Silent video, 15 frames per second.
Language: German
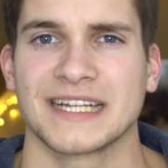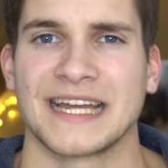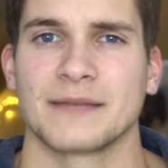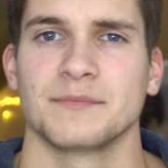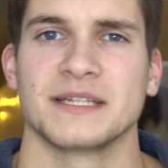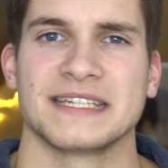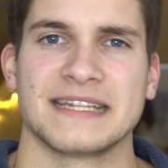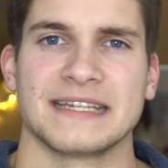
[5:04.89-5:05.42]

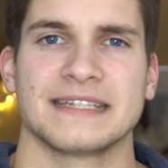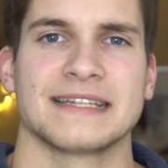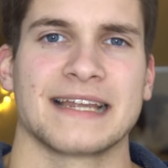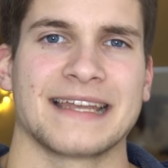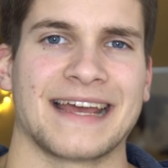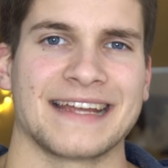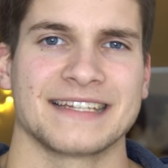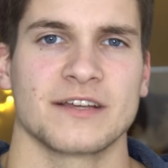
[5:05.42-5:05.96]
kann mit denen
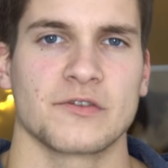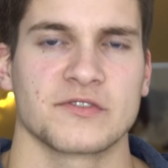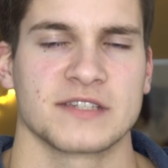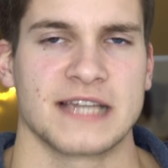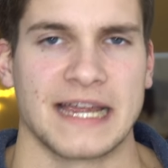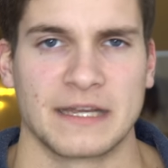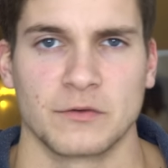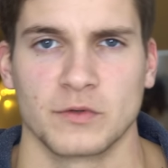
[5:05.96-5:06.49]
dann
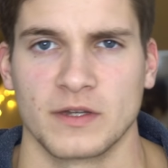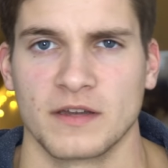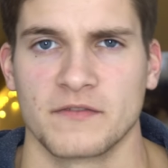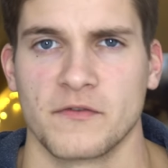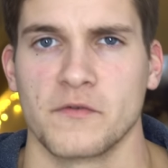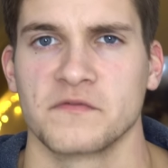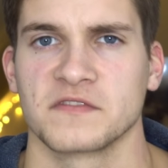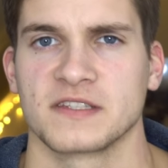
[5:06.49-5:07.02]

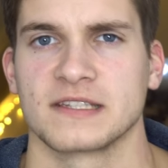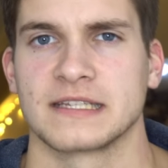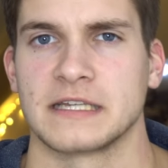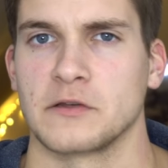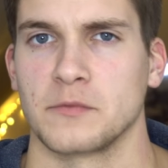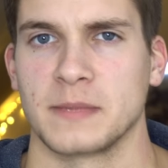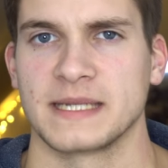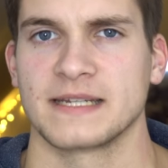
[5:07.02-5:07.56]
1150
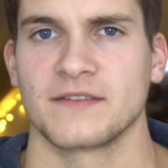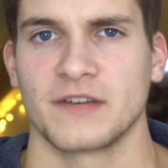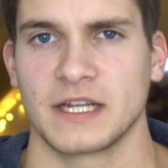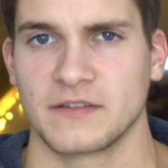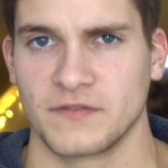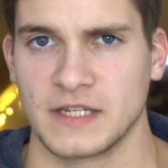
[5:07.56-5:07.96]
Kilometer weit